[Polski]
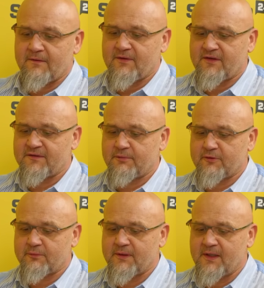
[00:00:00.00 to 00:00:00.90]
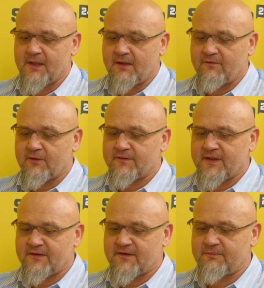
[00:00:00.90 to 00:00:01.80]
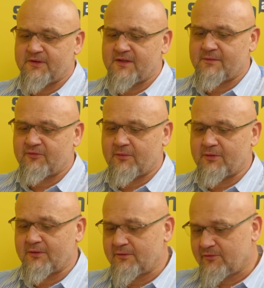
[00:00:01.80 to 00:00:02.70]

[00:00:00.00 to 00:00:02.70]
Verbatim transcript: w jakiś sposób wiązani ze Zbigniewem Zbigniewem Ziobro,